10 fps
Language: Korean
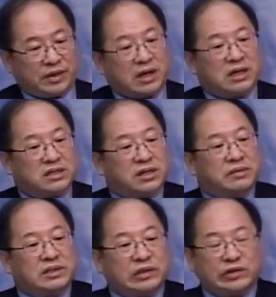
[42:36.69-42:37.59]
내가
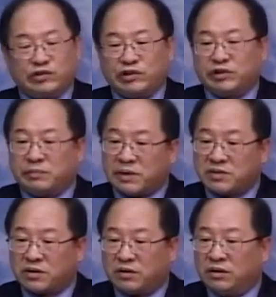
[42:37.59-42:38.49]
이스라엘 백성을
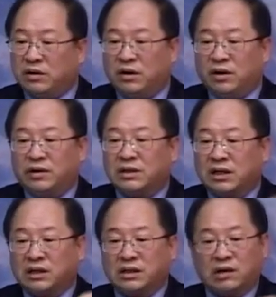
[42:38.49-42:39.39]
출애굽해서
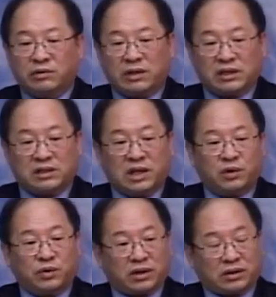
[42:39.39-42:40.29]
언약의 땅으로 다시
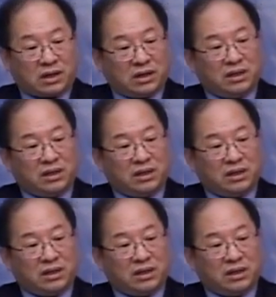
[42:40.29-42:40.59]
데려오겠다.